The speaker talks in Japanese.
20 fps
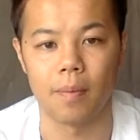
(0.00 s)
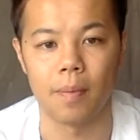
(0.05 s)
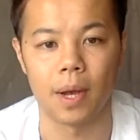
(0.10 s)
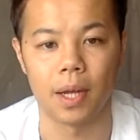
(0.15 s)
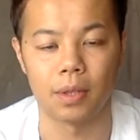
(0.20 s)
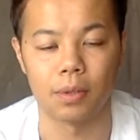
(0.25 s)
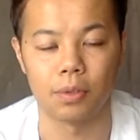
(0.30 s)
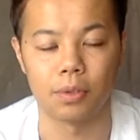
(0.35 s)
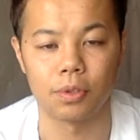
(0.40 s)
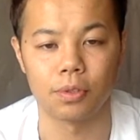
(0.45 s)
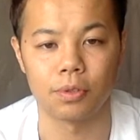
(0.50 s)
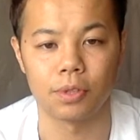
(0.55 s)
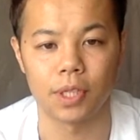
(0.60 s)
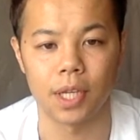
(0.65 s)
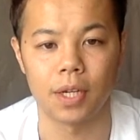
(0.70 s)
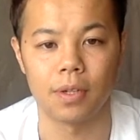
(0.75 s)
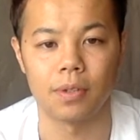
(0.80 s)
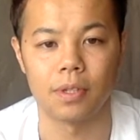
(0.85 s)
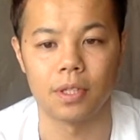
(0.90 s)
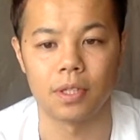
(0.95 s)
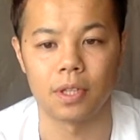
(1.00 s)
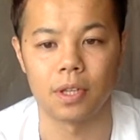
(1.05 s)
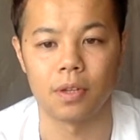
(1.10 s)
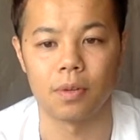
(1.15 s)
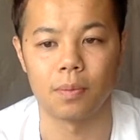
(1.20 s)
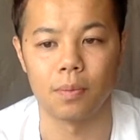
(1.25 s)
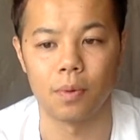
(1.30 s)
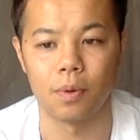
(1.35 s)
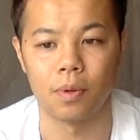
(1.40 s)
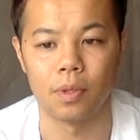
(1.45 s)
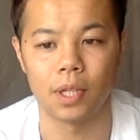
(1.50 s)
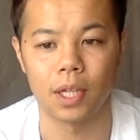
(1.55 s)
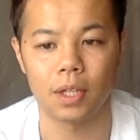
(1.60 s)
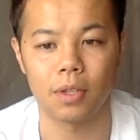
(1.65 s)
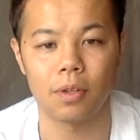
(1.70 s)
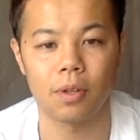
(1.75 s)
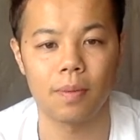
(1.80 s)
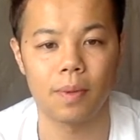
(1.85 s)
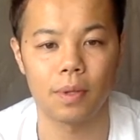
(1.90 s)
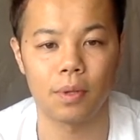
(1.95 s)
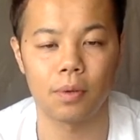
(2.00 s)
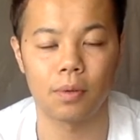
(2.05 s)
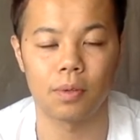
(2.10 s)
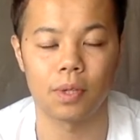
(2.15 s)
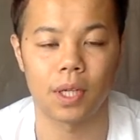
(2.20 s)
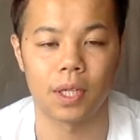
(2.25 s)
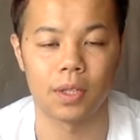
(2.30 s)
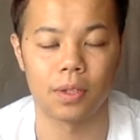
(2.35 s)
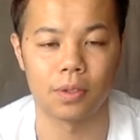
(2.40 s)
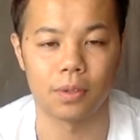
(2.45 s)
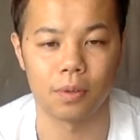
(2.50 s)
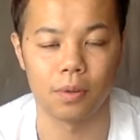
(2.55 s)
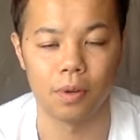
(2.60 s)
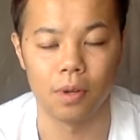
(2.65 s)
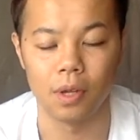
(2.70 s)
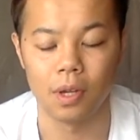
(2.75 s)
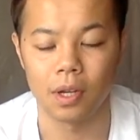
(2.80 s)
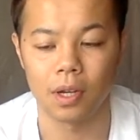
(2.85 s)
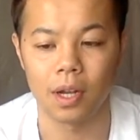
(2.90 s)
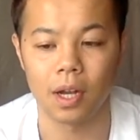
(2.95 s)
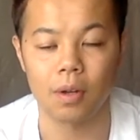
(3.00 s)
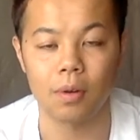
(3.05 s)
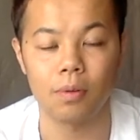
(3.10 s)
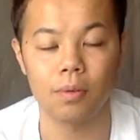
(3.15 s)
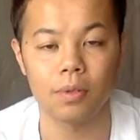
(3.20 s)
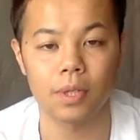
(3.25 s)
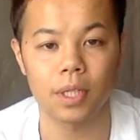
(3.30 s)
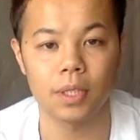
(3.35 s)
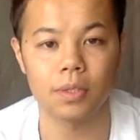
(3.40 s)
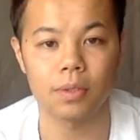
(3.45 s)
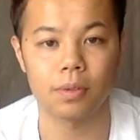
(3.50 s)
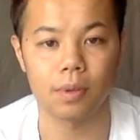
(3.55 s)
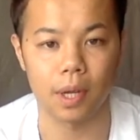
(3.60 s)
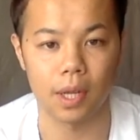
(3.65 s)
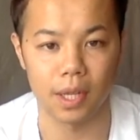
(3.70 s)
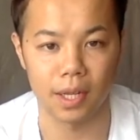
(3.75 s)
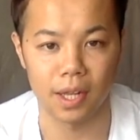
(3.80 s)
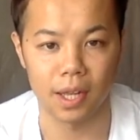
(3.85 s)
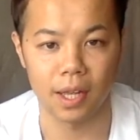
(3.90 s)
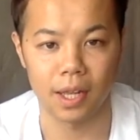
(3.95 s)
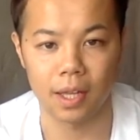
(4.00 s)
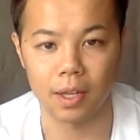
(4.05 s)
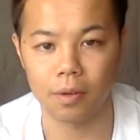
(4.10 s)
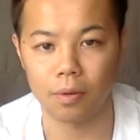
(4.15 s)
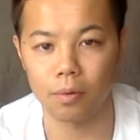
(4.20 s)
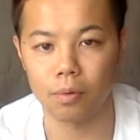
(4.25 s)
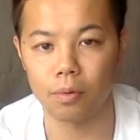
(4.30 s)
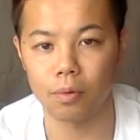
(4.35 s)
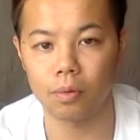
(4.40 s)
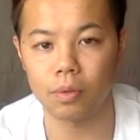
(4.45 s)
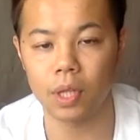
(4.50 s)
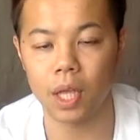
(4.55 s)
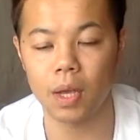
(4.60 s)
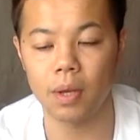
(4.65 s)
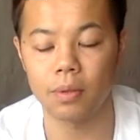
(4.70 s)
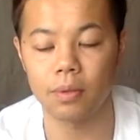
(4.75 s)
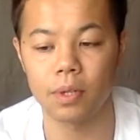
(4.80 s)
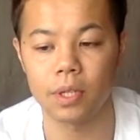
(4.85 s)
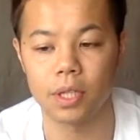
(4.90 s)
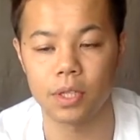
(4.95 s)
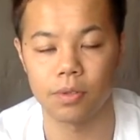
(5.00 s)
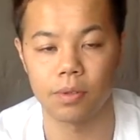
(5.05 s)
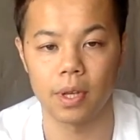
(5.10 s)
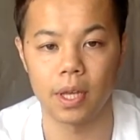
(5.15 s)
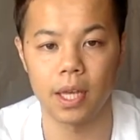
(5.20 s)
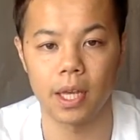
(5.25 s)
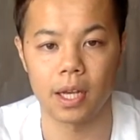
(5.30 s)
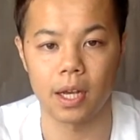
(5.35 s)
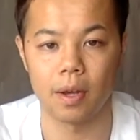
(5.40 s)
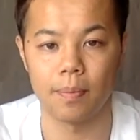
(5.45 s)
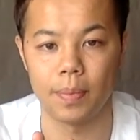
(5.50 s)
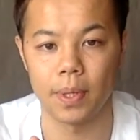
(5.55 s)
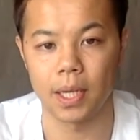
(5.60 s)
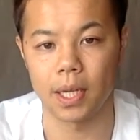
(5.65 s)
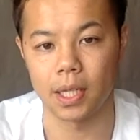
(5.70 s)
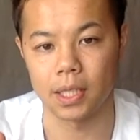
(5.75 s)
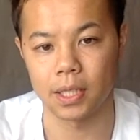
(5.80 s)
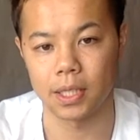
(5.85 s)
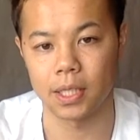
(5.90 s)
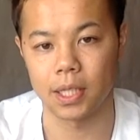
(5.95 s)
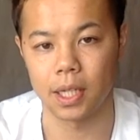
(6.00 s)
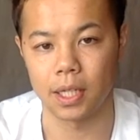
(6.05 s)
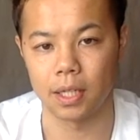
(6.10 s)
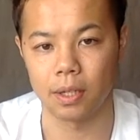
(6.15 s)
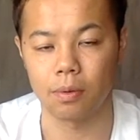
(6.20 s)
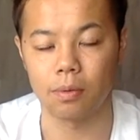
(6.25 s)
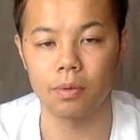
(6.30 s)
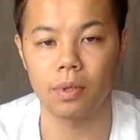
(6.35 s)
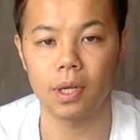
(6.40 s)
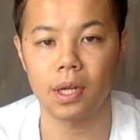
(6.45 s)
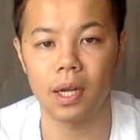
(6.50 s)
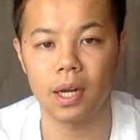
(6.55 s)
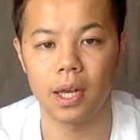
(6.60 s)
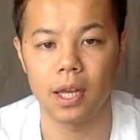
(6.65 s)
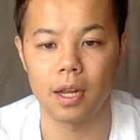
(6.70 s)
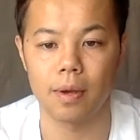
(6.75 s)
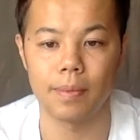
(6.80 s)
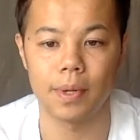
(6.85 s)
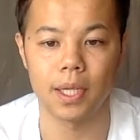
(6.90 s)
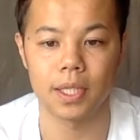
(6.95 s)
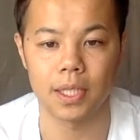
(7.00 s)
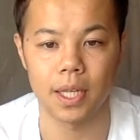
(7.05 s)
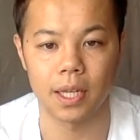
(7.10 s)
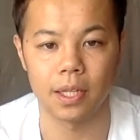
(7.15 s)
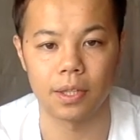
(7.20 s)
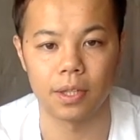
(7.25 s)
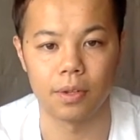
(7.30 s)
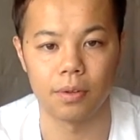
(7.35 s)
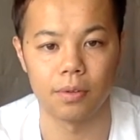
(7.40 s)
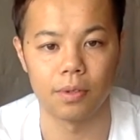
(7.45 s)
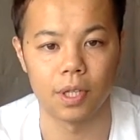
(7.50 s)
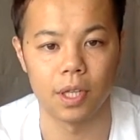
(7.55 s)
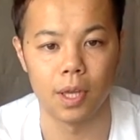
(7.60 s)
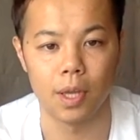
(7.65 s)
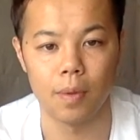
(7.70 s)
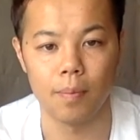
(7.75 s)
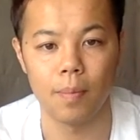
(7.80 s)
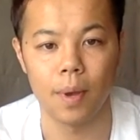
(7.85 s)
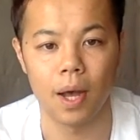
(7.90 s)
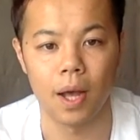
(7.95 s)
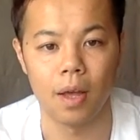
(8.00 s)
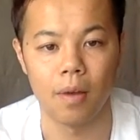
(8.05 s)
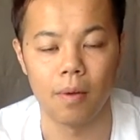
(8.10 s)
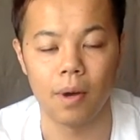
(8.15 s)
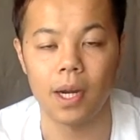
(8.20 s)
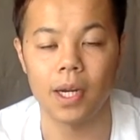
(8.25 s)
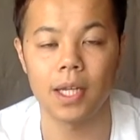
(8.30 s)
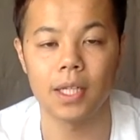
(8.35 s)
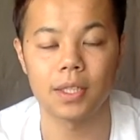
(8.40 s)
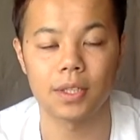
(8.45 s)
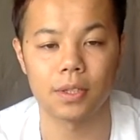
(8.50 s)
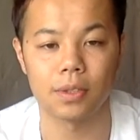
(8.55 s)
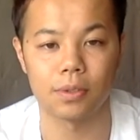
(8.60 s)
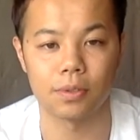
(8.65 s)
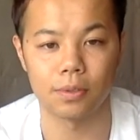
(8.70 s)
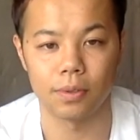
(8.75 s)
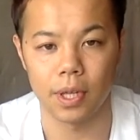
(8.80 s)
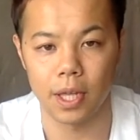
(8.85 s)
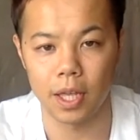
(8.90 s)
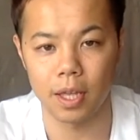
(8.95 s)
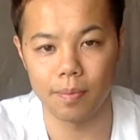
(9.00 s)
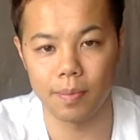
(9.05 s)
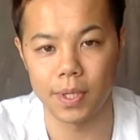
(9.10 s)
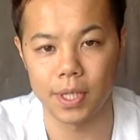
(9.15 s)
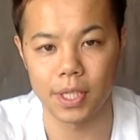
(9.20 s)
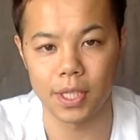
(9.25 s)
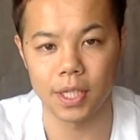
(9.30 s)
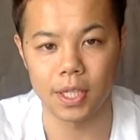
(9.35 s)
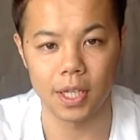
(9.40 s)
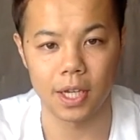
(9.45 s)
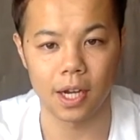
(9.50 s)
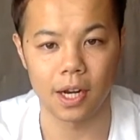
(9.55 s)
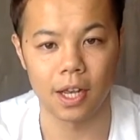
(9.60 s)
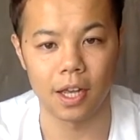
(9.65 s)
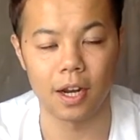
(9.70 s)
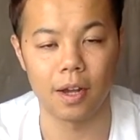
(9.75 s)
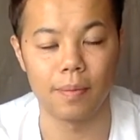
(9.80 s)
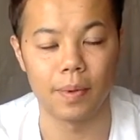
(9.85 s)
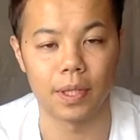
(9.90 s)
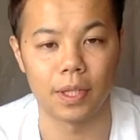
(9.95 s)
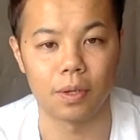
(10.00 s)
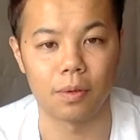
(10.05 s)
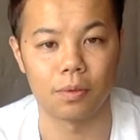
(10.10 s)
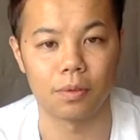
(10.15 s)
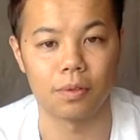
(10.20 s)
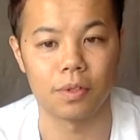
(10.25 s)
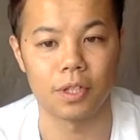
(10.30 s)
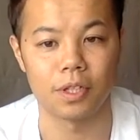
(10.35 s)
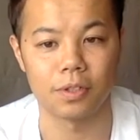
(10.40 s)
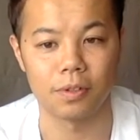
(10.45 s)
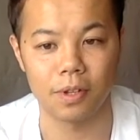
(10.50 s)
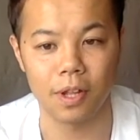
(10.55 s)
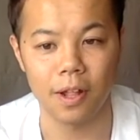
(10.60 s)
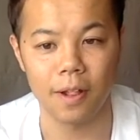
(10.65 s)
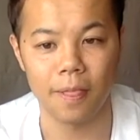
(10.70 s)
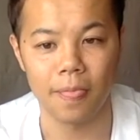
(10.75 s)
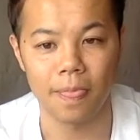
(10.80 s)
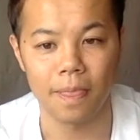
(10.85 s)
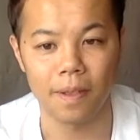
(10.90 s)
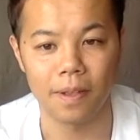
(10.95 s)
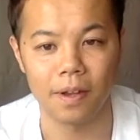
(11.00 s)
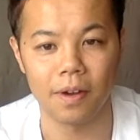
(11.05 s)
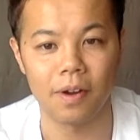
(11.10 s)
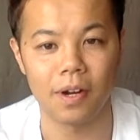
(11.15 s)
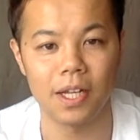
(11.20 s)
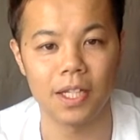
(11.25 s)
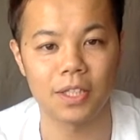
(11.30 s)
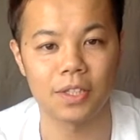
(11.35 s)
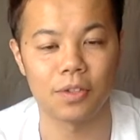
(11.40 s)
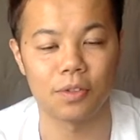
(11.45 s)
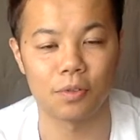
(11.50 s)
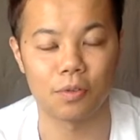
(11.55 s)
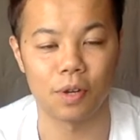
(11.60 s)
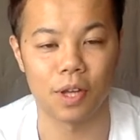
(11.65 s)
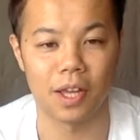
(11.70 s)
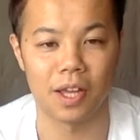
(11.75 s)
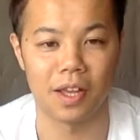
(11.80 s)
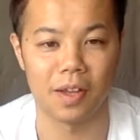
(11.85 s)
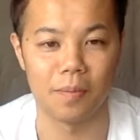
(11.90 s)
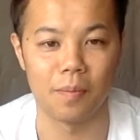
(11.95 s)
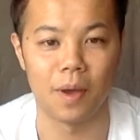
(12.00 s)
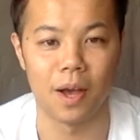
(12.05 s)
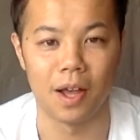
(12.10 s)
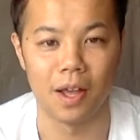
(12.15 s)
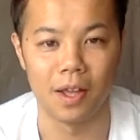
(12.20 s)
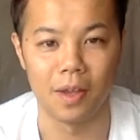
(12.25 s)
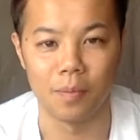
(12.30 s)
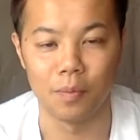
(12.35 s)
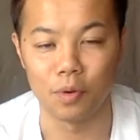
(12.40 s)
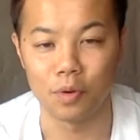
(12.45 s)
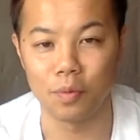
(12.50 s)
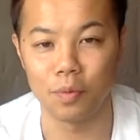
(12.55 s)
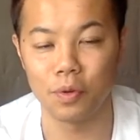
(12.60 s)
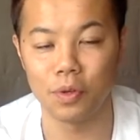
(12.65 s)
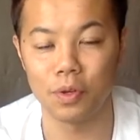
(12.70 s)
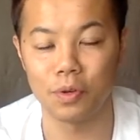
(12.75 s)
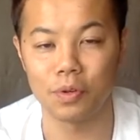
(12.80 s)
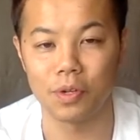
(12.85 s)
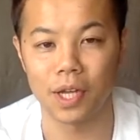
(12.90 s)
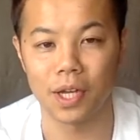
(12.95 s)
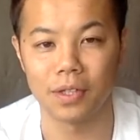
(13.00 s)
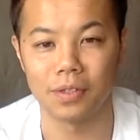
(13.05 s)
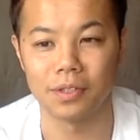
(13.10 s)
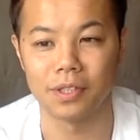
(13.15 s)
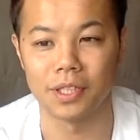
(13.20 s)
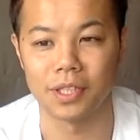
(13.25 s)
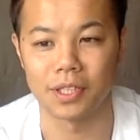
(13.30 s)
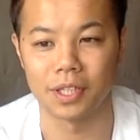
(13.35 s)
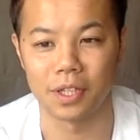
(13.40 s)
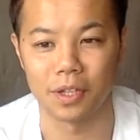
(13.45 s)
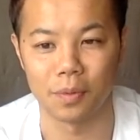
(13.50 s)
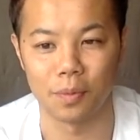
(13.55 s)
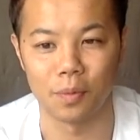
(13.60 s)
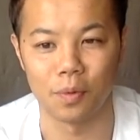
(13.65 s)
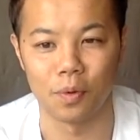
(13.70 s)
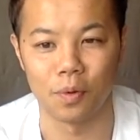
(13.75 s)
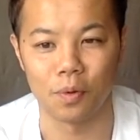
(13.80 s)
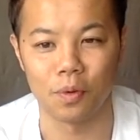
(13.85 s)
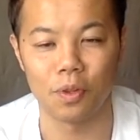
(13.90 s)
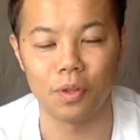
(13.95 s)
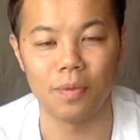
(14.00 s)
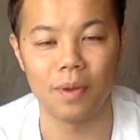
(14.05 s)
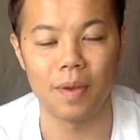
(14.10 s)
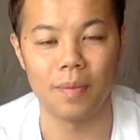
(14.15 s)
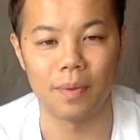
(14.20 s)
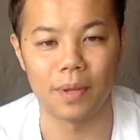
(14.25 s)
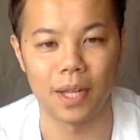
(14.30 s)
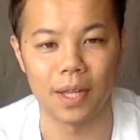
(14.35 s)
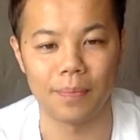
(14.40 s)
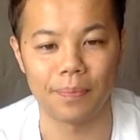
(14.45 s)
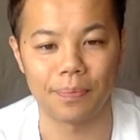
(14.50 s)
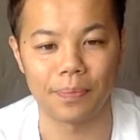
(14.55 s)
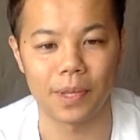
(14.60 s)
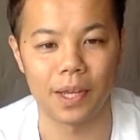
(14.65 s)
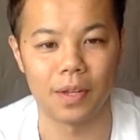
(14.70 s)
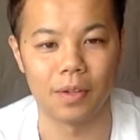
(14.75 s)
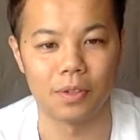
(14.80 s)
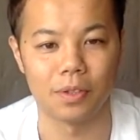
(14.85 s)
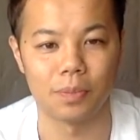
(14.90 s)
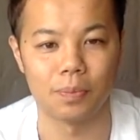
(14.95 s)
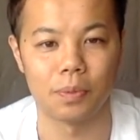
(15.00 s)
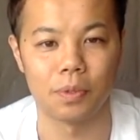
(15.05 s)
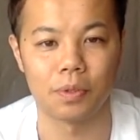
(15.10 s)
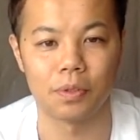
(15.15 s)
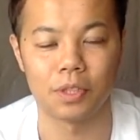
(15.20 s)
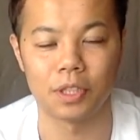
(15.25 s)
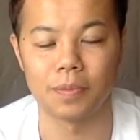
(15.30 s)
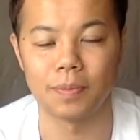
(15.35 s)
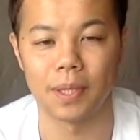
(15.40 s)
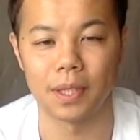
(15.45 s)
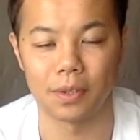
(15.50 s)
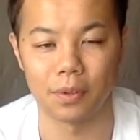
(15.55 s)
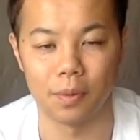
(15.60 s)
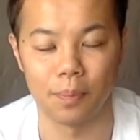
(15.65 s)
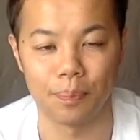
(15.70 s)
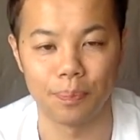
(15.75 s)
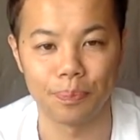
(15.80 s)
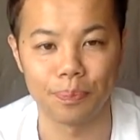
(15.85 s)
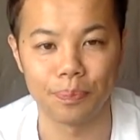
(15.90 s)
まあ、特徴としてあるんですけども例えばどういうことかっていうと学校のテストとかでねこの答えはどれでしょう A か B か C かでこの中から選びなさいっていうふうにまあ分かりやすく言うとその ABCD から選べってことですよね分かりやすく言うとこれまあ僕もよくやるんですけどもこの前もねあの僕の妻と